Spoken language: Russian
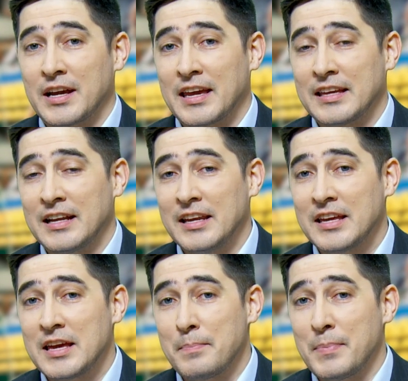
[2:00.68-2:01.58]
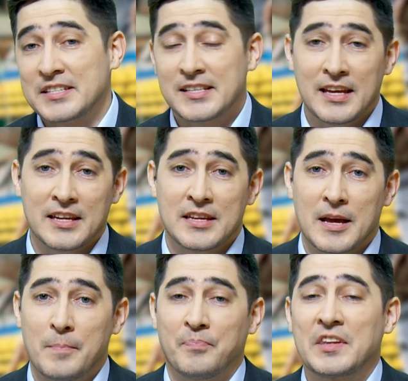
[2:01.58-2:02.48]
хоккейной лиги.
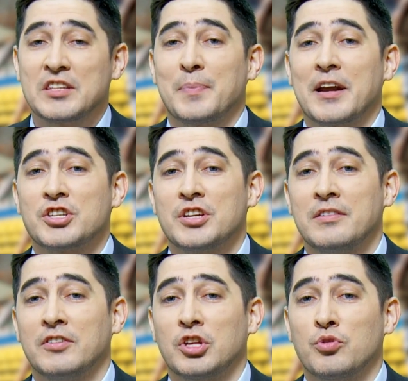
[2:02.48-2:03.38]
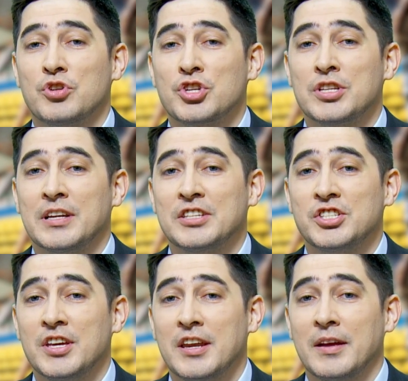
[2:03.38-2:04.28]
Последняя из поражений в этой неутешительной
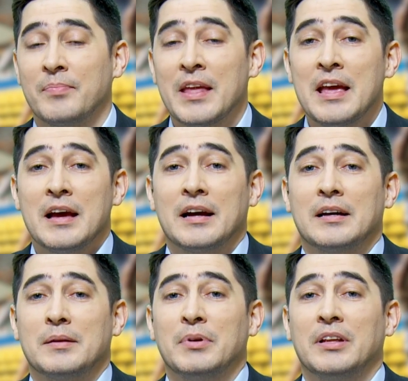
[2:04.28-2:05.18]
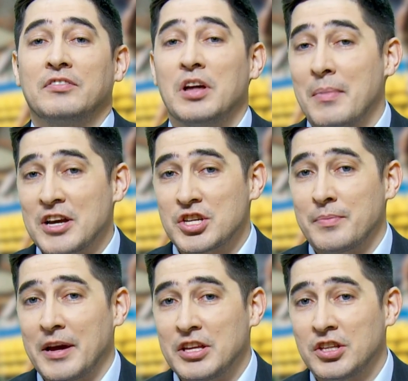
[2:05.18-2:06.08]
серии а, было в
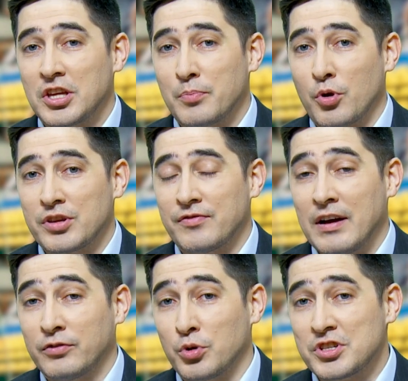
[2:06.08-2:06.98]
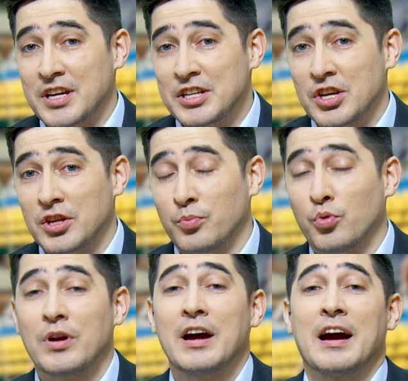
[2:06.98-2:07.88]
домашнем поединке против авто из
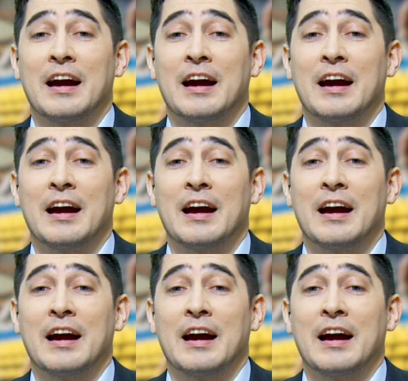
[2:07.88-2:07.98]
Екатеринбурга.